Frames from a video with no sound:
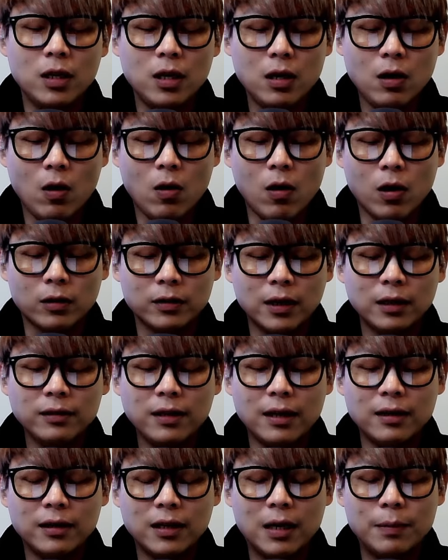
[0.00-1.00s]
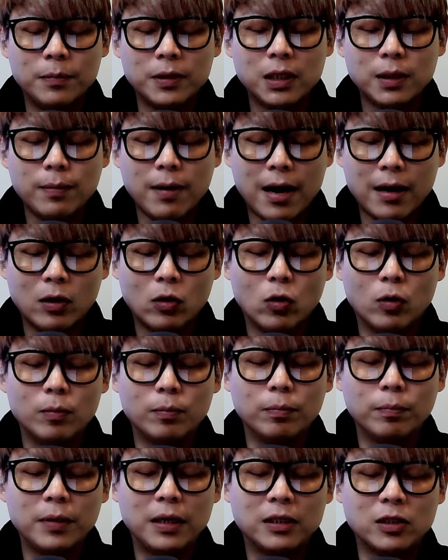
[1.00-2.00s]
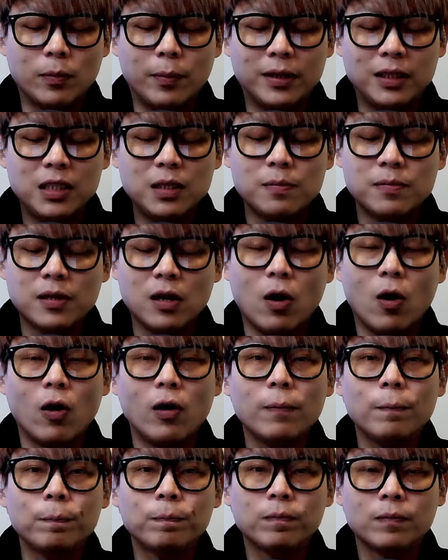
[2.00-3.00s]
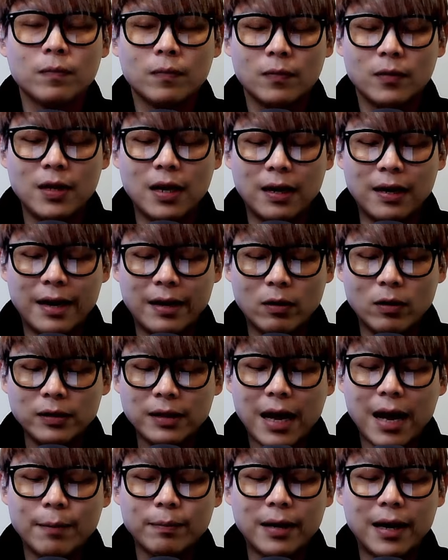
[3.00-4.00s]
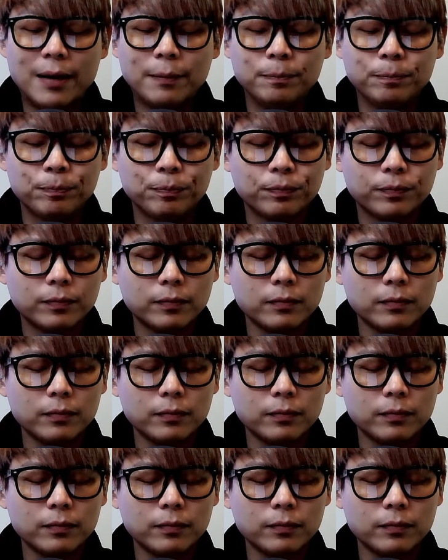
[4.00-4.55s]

ที่ออกตั้งแต่เดือนพฤษภาคมปี 2022อย่างไรก็ตามครับ